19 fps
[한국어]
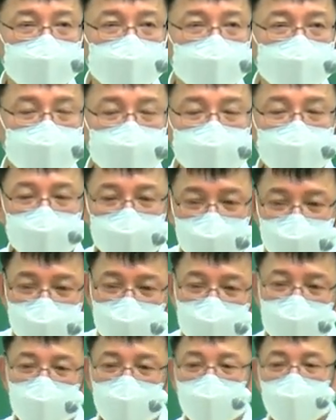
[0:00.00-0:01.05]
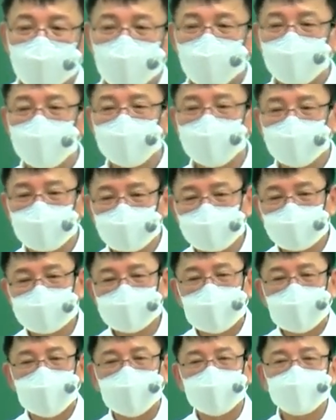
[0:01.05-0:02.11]
그러니까 공부한
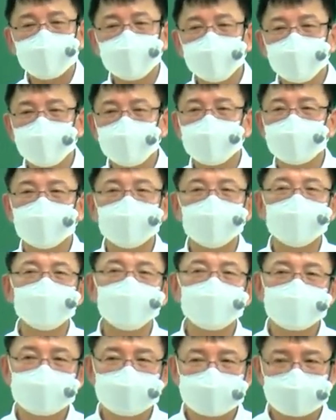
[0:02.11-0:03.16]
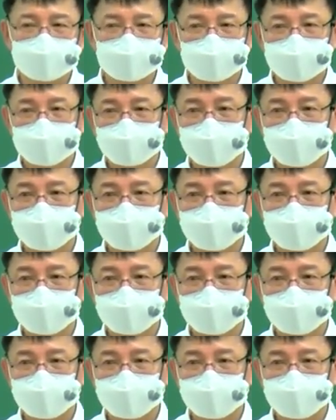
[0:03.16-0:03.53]
아는 것도 다 까먹는 거야.